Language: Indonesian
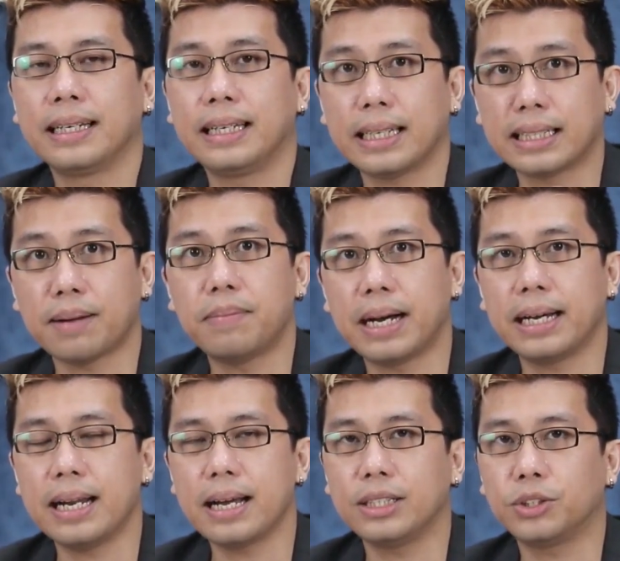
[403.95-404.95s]
Kita
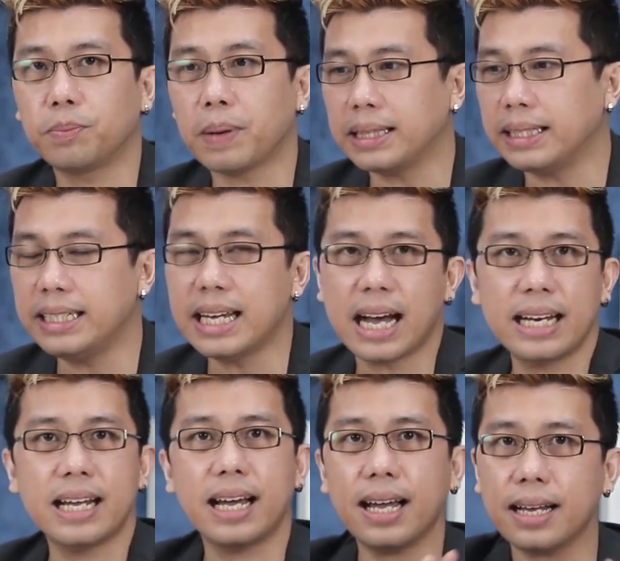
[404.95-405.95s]
tambahkan lagi supaya tidak
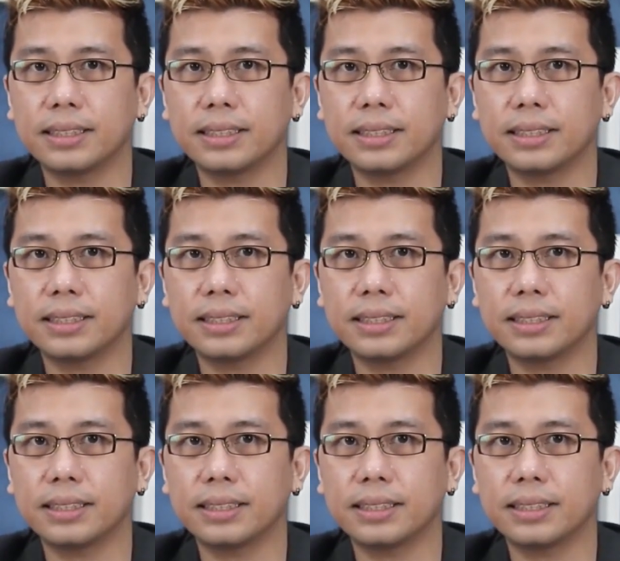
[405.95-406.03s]
ada